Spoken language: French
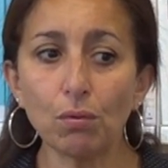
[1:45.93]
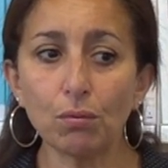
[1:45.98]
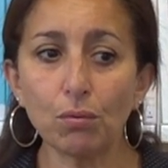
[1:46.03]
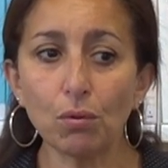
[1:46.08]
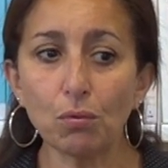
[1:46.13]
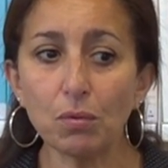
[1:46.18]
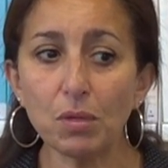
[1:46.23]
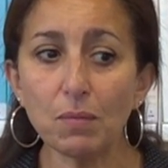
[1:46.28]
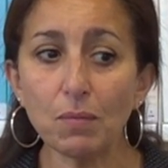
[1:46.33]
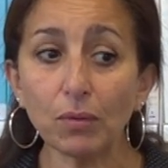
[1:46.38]

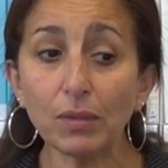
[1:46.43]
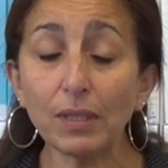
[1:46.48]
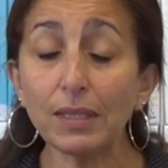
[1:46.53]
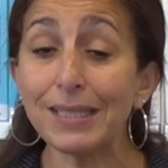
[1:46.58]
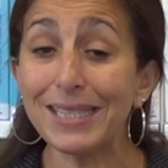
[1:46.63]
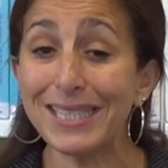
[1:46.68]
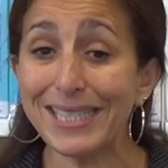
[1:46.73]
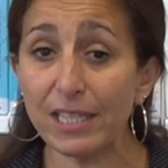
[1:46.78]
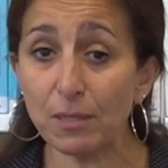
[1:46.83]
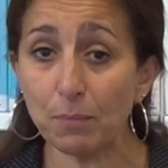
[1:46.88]
lui demander
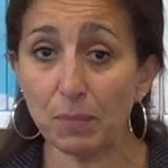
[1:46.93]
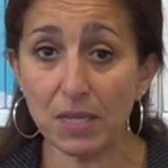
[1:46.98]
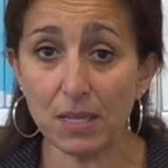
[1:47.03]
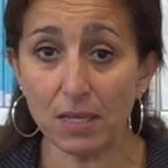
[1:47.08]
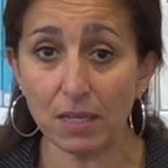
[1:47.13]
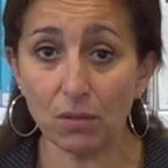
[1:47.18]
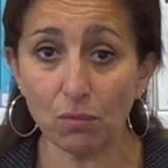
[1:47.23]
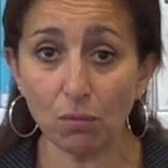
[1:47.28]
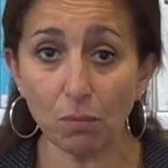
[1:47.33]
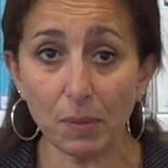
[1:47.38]
des
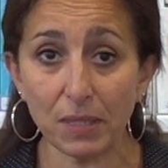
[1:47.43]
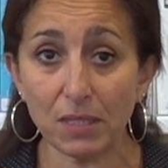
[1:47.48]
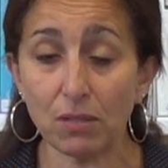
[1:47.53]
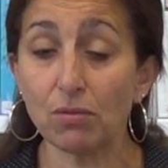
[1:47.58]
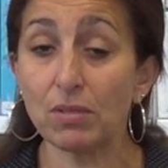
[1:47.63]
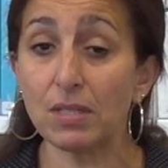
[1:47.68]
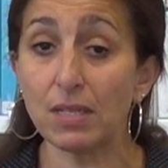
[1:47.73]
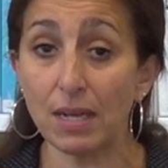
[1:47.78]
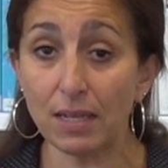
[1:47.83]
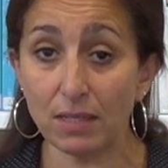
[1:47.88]
explications parce
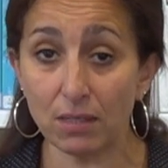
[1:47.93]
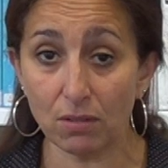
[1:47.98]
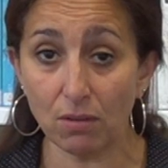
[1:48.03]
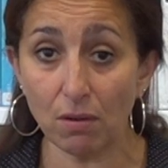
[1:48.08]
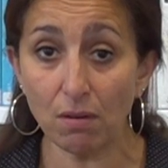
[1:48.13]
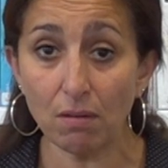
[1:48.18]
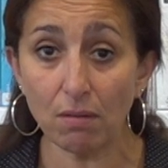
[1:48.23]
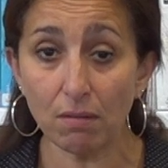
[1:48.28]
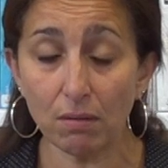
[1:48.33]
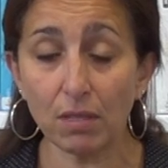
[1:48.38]
que c'est la
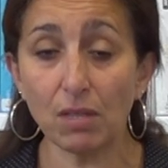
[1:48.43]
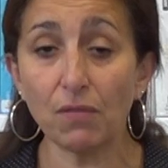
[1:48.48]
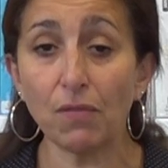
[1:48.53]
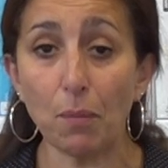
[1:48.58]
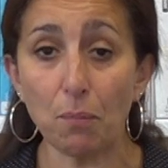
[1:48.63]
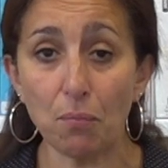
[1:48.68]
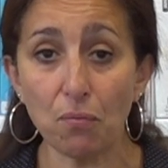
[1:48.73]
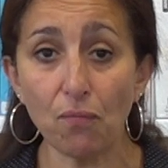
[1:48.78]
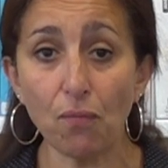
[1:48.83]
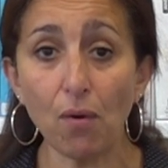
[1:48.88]
seule qui
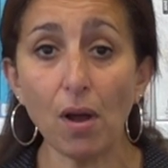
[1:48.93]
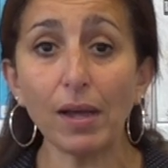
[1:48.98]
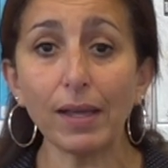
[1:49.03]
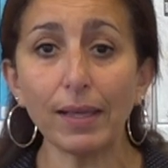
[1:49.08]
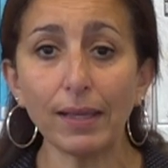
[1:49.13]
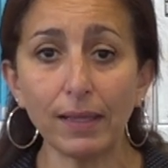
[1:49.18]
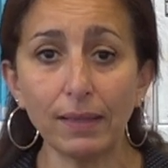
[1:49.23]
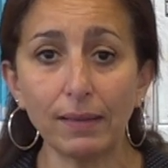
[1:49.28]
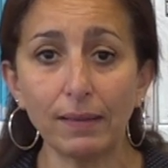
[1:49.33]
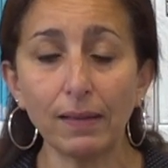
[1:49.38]
va pouvoir
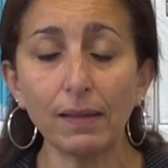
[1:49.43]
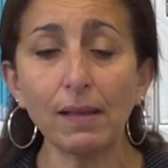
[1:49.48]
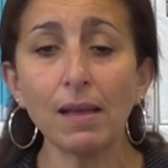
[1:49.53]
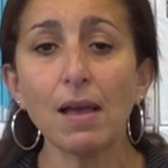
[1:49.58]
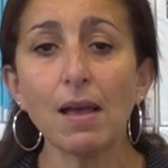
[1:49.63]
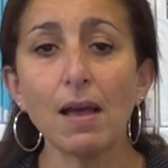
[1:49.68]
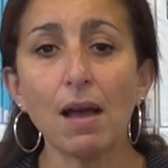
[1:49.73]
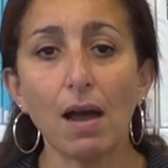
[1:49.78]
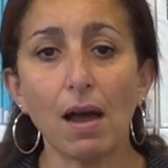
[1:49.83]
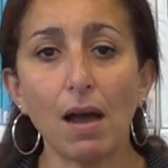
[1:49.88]
aider
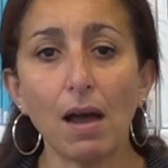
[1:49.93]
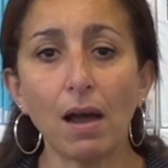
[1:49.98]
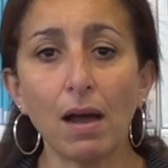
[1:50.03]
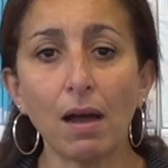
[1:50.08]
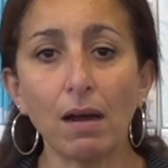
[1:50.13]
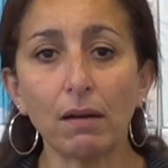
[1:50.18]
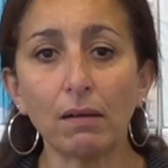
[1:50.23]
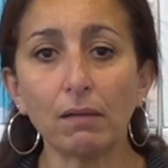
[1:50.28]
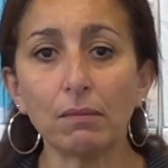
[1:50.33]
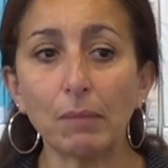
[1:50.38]

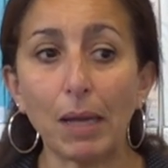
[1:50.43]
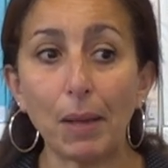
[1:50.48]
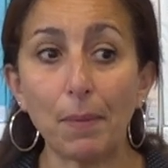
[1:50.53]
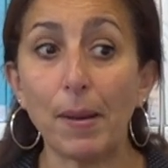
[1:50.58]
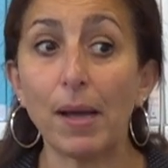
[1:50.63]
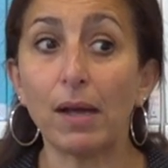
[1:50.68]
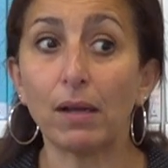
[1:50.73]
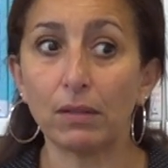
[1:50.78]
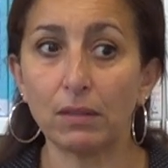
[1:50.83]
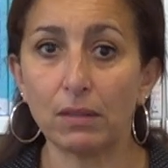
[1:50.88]
à,
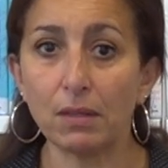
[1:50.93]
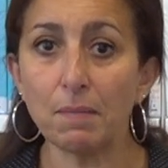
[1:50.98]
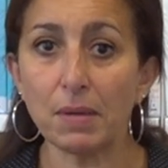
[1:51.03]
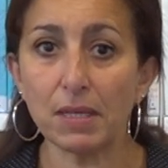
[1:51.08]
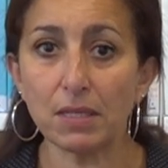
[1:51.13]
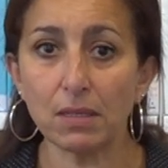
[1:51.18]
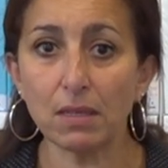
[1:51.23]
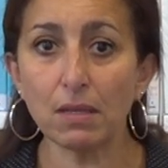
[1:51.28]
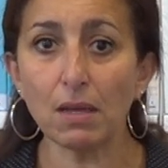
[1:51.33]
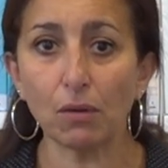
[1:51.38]
bah,
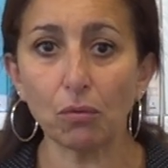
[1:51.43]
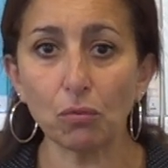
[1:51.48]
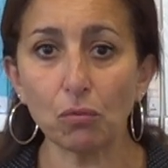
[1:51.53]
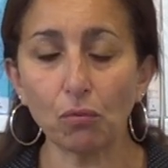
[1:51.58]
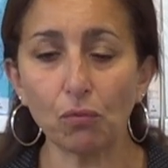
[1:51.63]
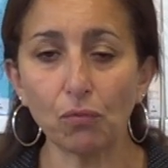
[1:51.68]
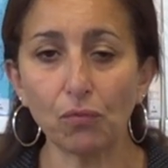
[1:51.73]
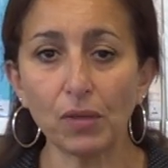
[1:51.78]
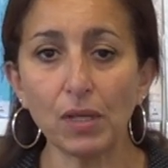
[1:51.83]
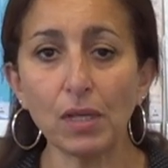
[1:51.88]
démasquer, à
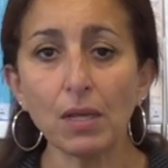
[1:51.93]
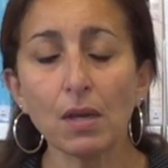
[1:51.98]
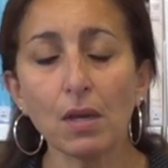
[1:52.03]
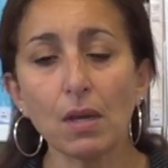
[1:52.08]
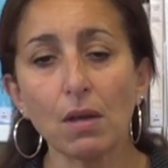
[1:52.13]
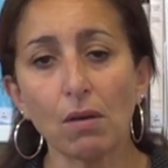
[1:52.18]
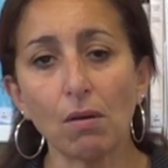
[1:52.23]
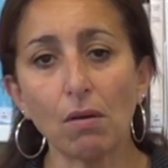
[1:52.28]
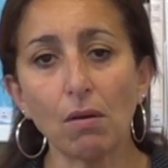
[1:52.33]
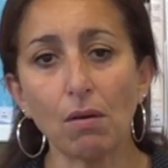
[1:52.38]
retrouver
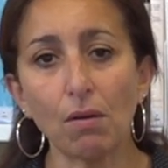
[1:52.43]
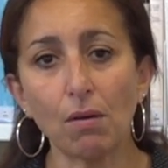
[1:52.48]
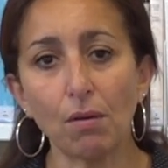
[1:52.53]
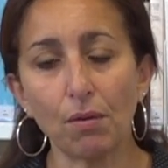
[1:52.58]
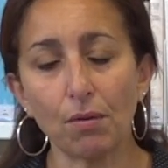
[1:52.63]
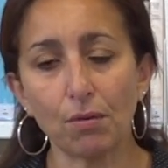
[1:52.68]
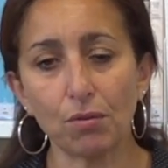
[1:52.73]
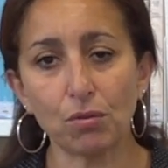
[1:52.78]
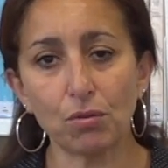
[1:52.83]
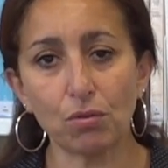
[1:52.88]

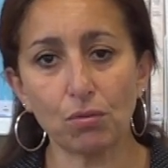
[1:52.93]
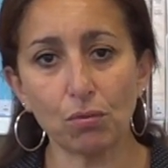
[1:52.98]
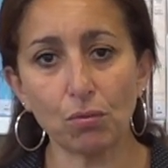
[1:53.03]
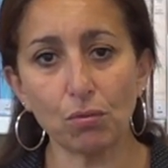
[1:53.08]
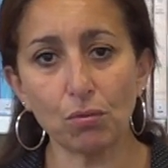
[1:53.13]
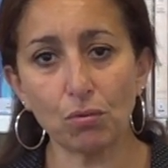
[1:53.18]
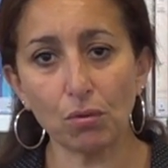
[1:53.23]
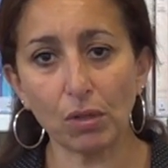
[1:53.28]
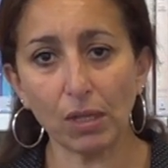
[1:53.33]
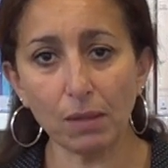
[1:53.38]
euh,
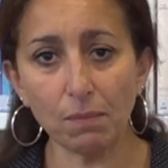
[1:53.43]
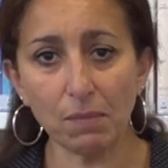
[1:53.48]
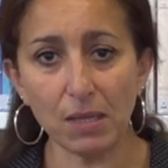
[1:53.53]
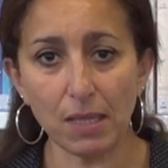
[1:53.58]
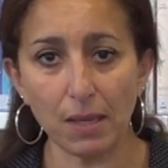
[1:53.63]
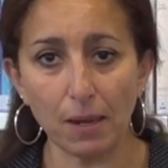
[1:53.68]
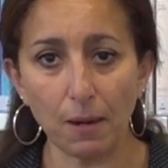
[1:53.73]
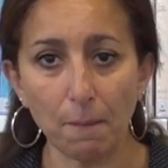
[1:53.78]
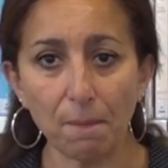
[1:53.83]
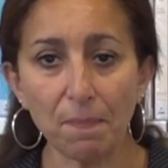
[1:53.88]
ce
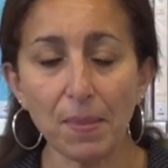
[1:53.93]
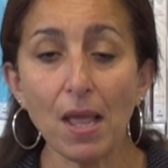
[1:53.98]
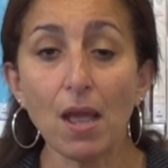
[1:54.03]
criminel.